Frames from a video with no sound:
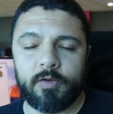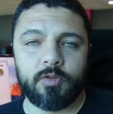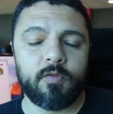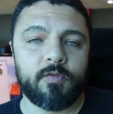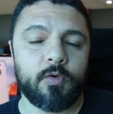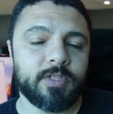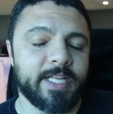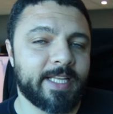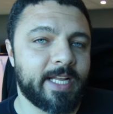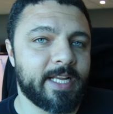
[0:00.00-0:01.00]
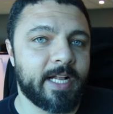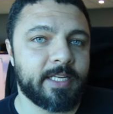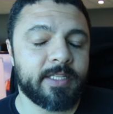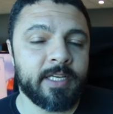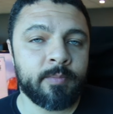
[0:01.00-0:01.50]
Eu não vou detalhar
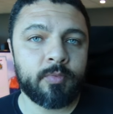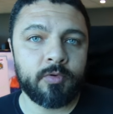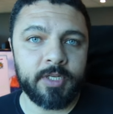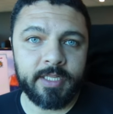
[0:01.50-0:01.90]
item por